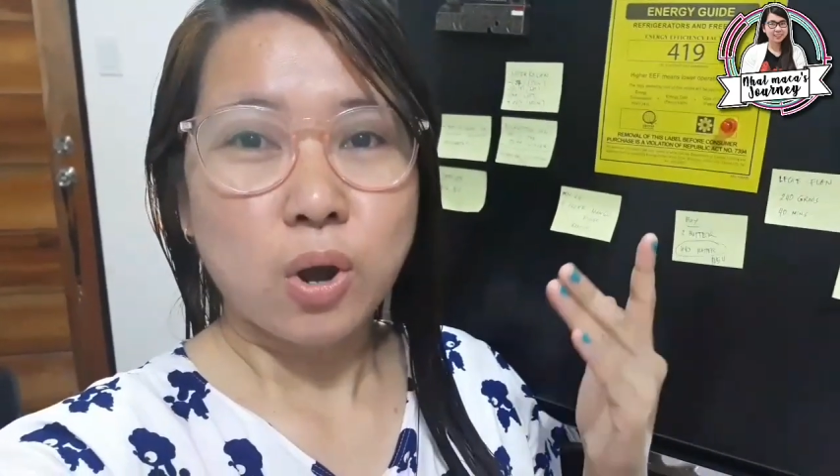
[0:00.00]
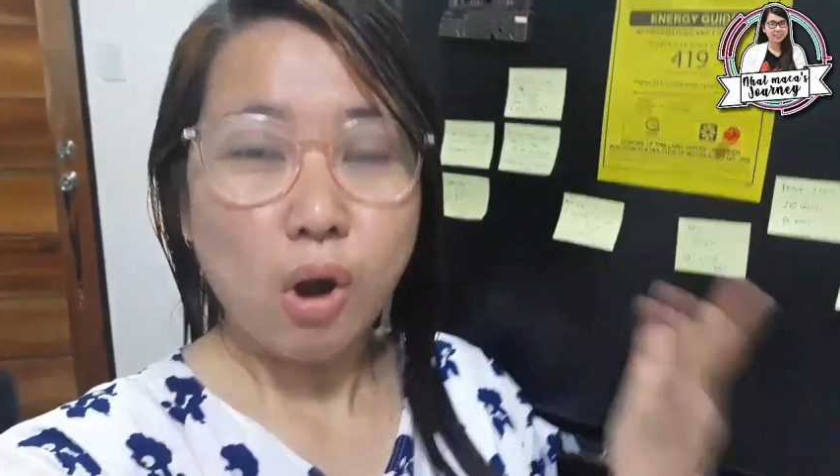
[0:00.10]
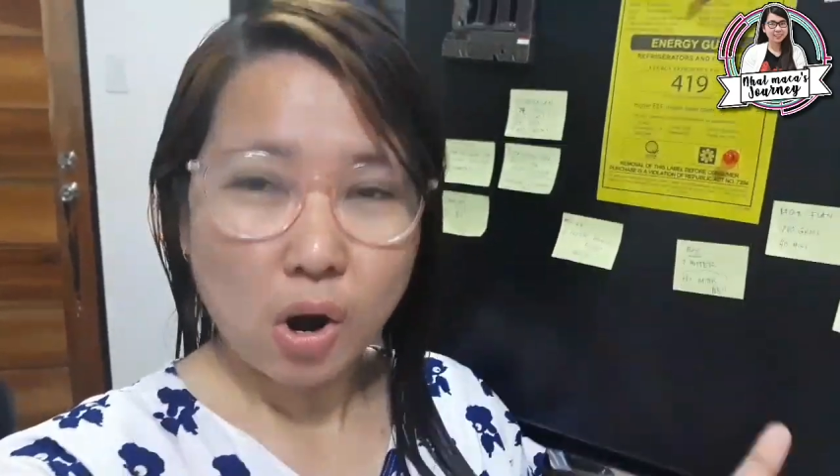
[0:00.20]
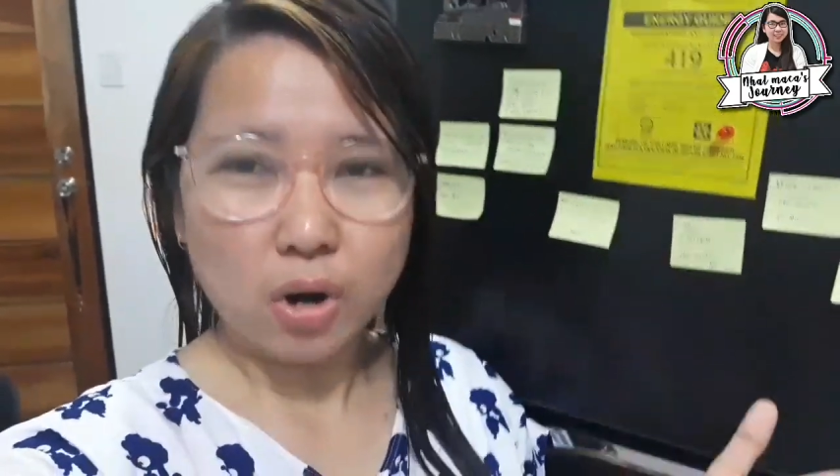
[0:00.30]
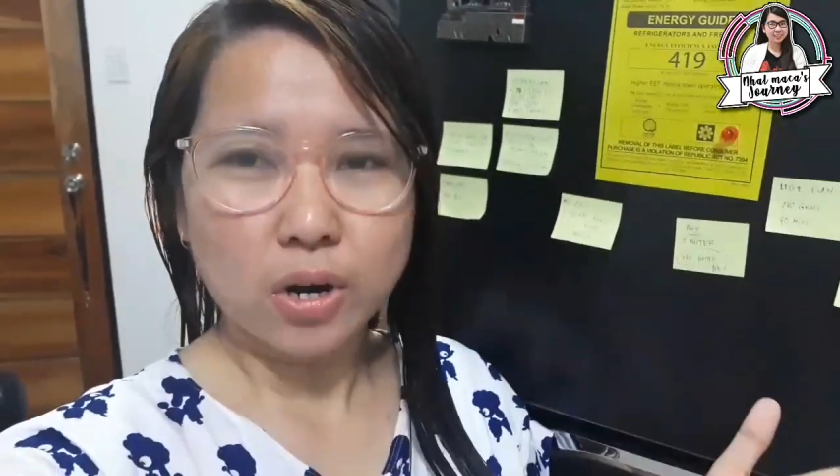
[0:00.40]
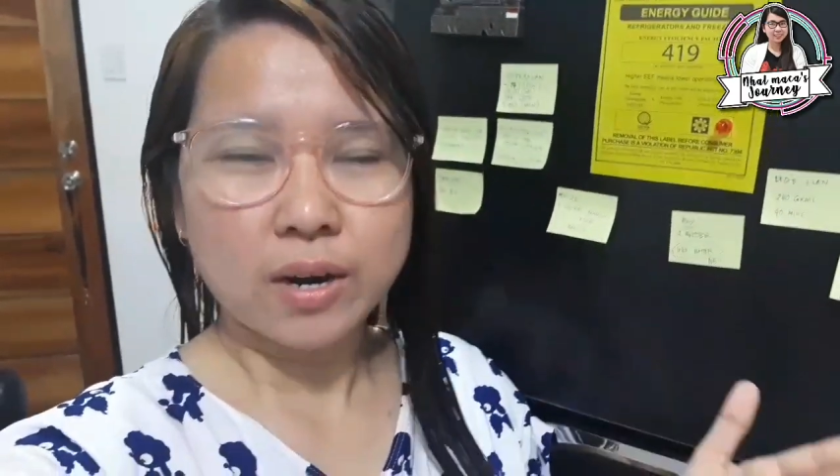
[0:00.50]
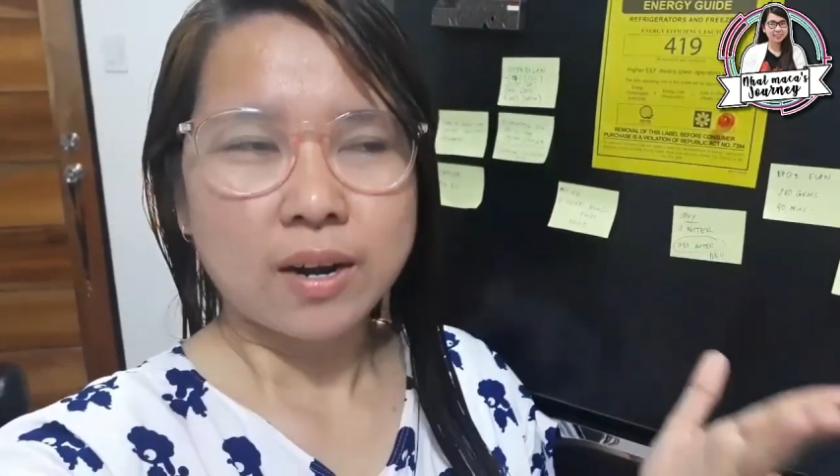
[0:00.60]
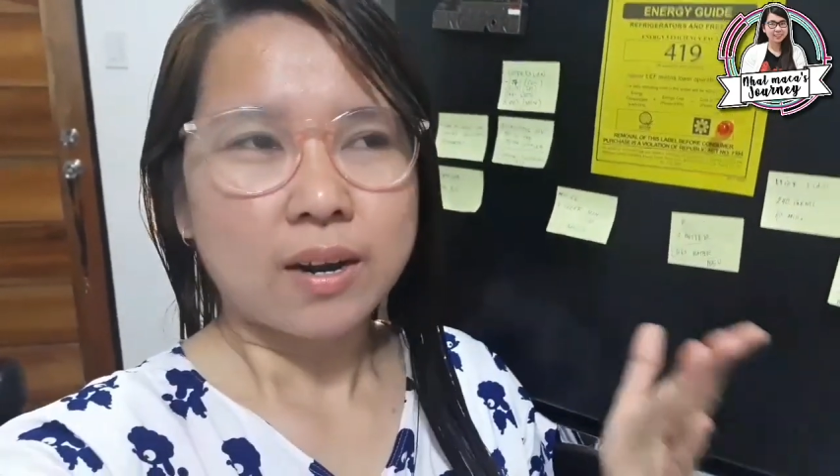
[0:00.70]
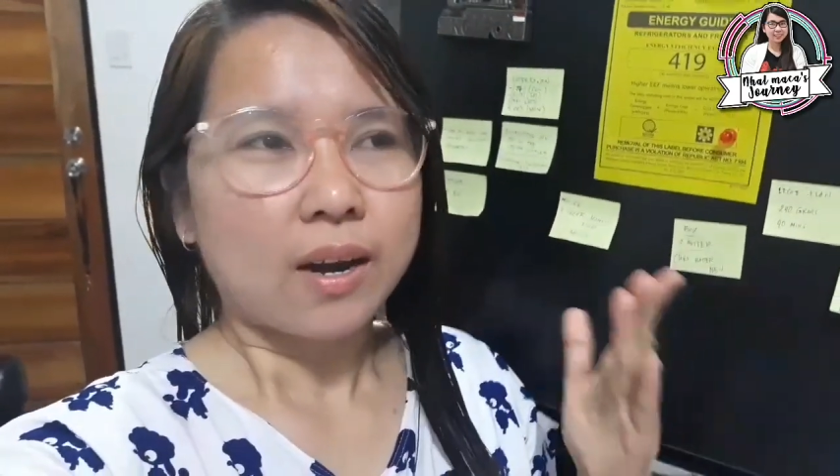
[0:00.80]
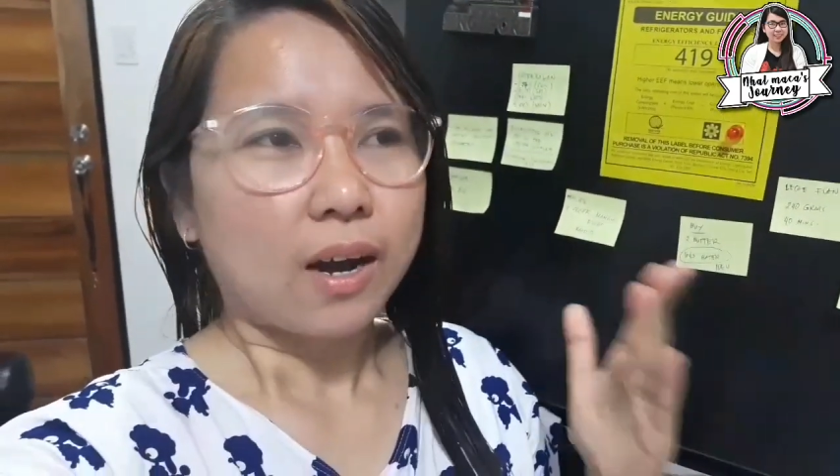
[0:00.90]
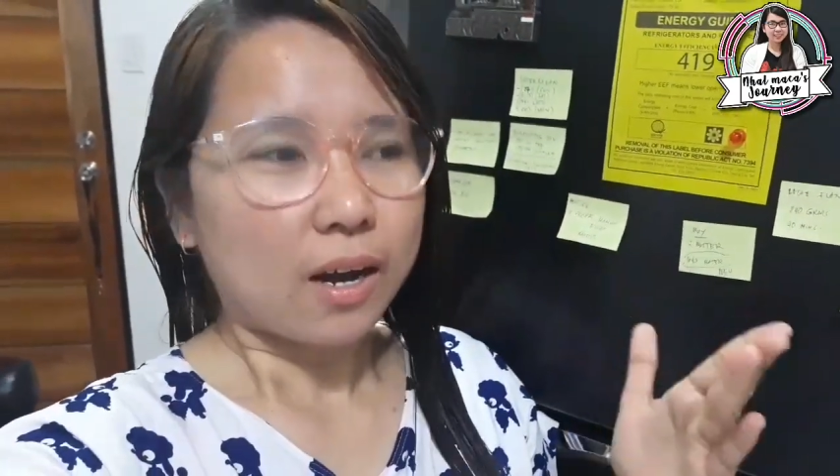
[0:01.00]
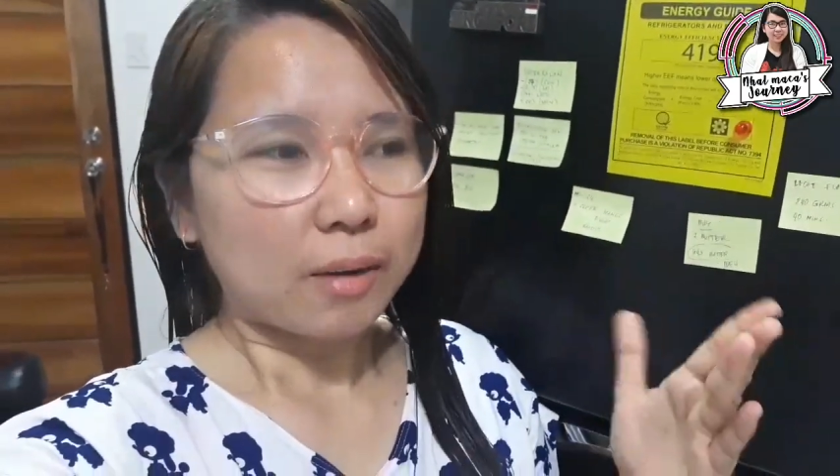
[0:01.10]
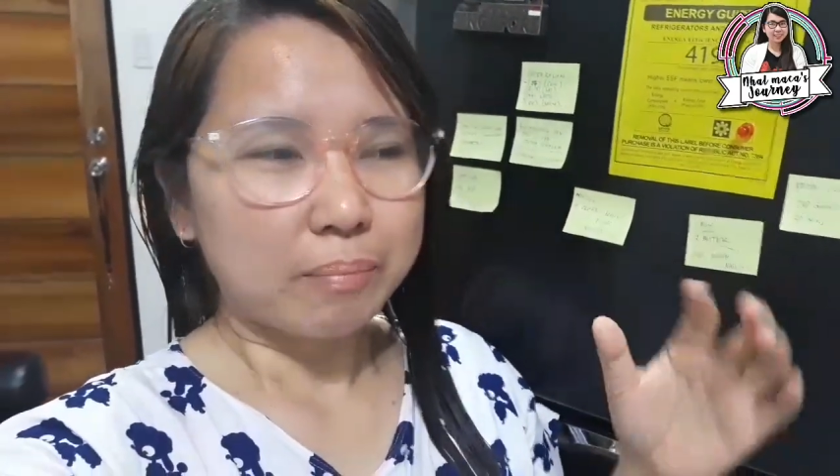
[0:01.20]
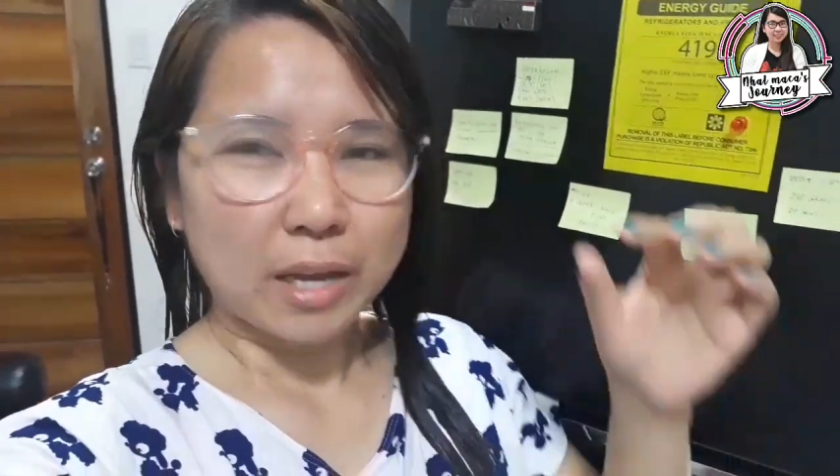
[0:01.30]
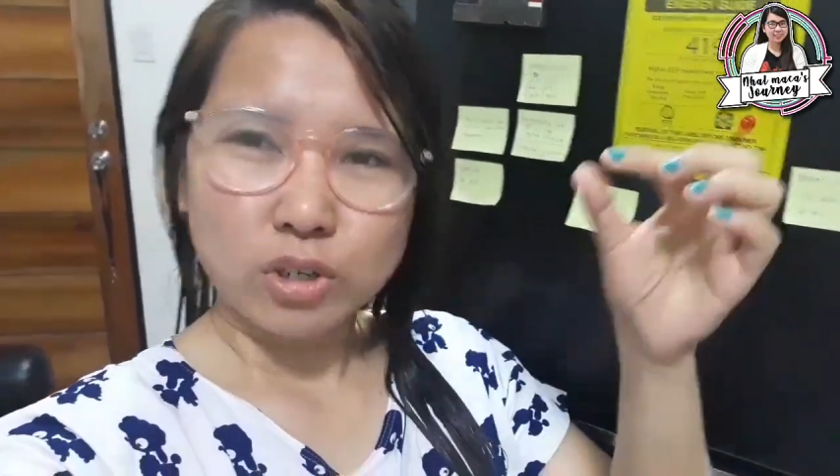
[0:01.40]
Or,
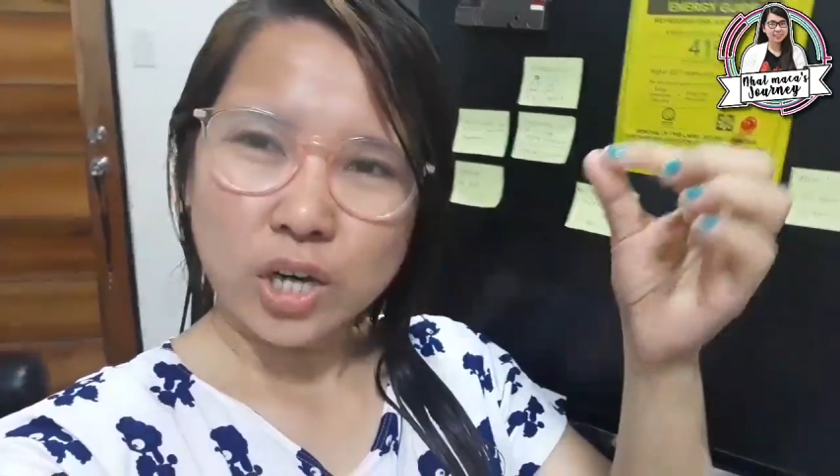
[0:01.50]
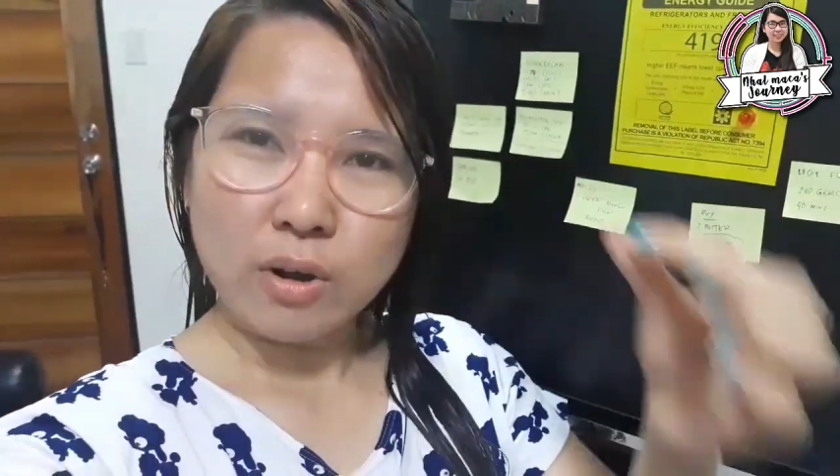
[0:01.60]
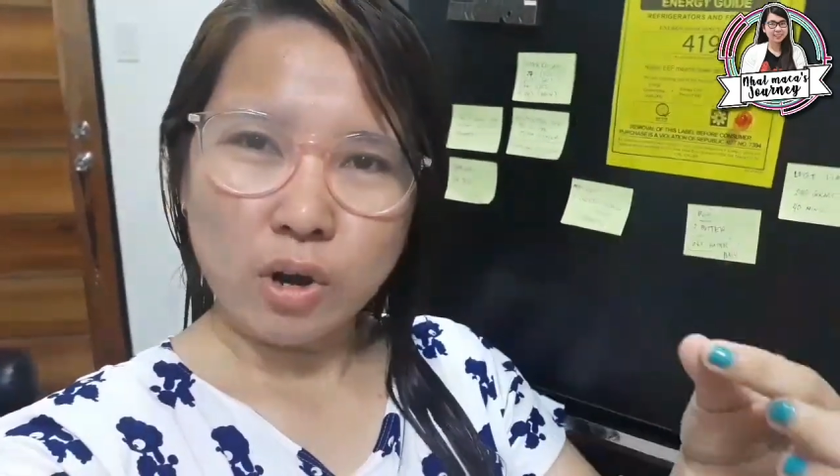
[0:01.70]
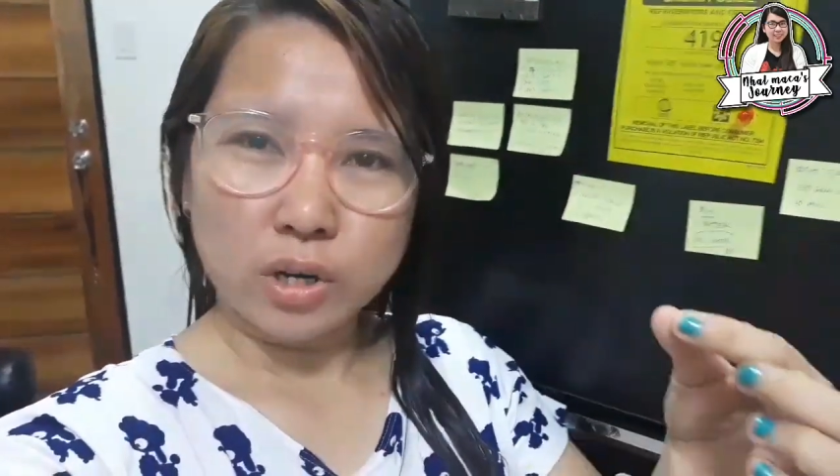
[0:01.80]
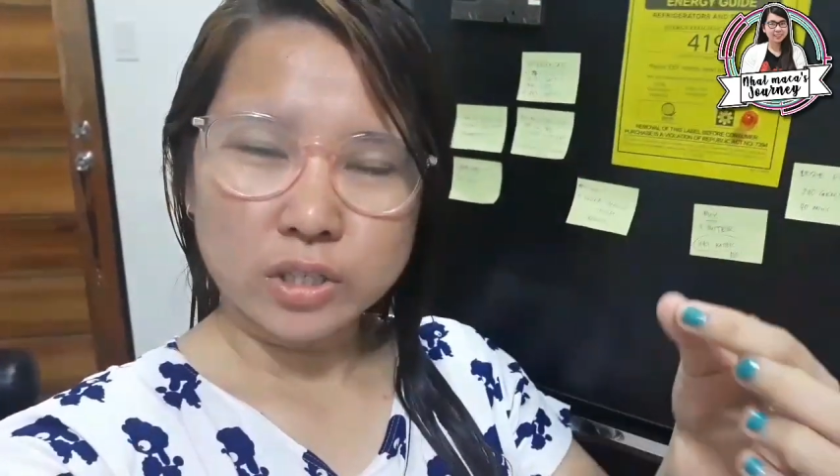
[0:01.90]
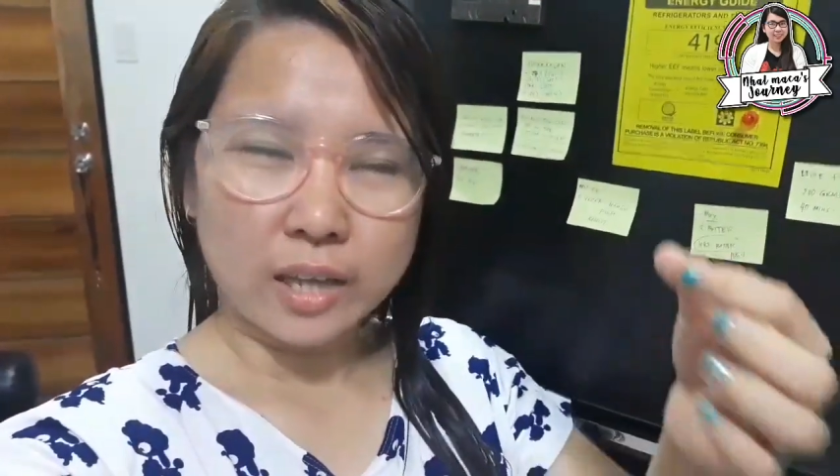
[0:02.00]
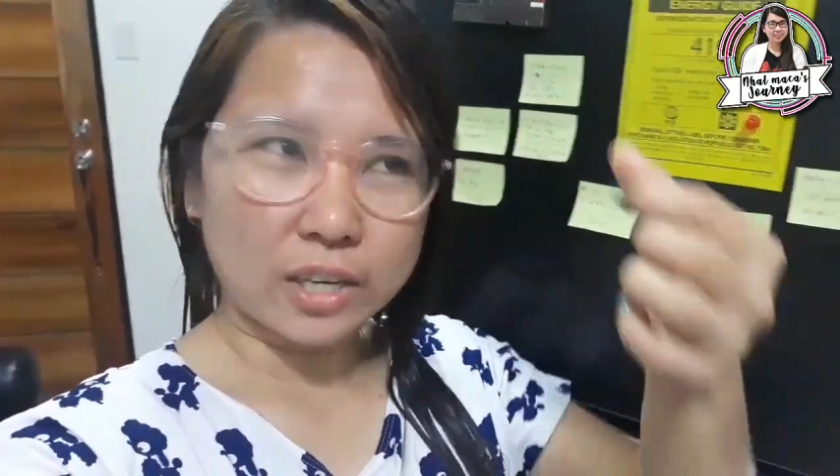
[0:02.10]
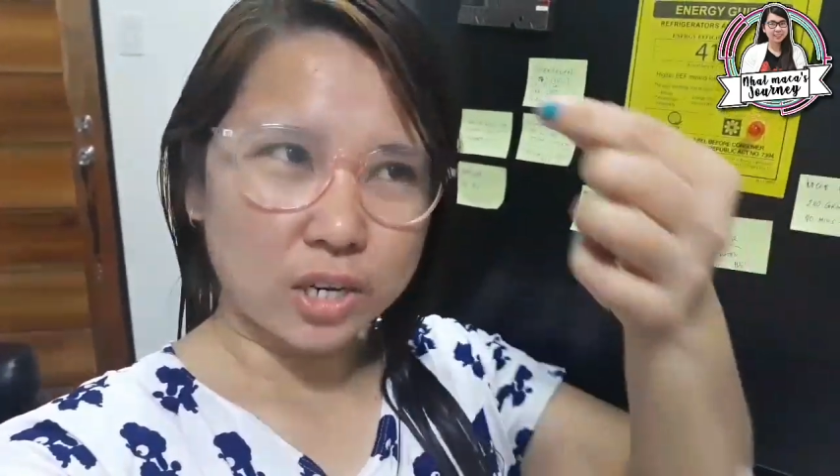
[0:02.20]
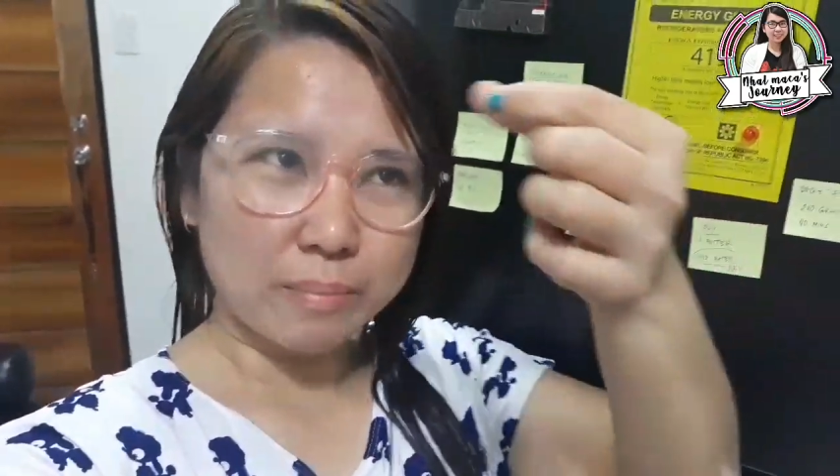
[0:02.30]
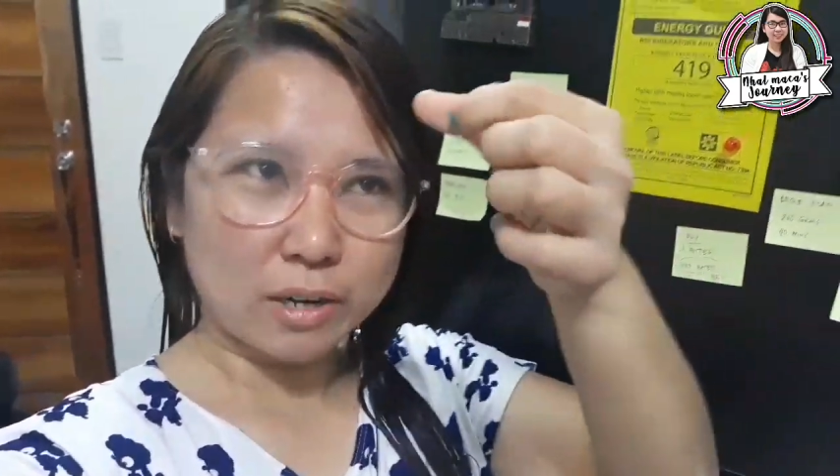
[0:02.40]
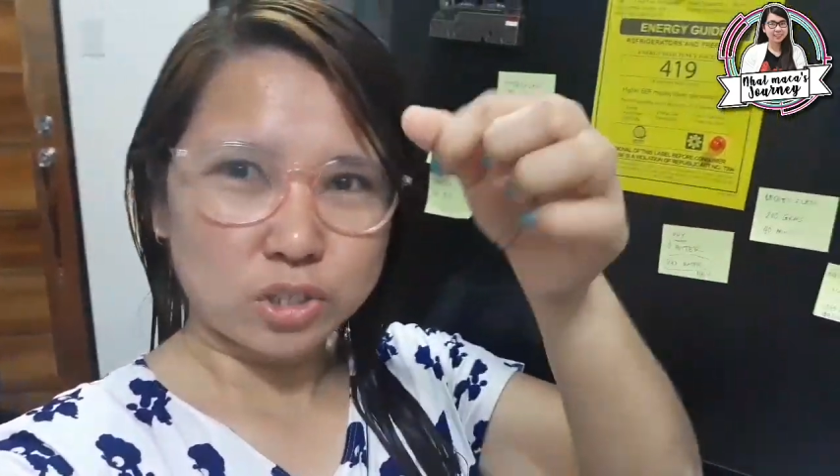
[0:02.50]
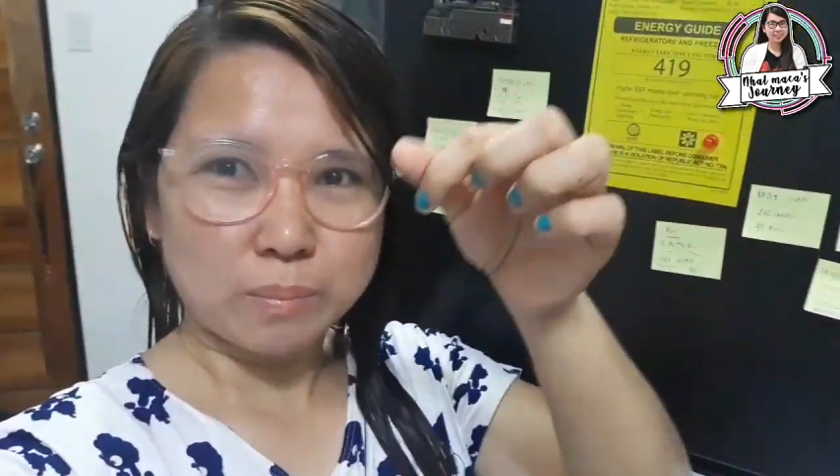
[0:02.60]
um, meron siyang hose. Actually, meron